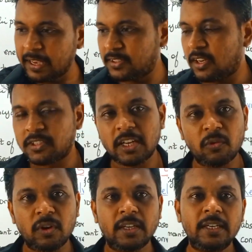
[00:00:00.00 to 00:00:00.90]

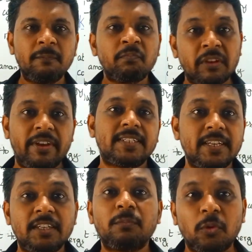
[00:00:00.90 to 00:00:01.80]
எக்ஸாஸ்ட்டில் உங்களுக்கு
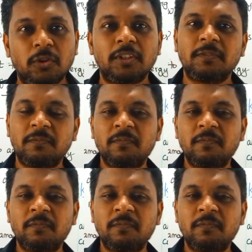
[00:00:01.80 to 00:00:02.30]
வேஸ்டேஜாக போகுது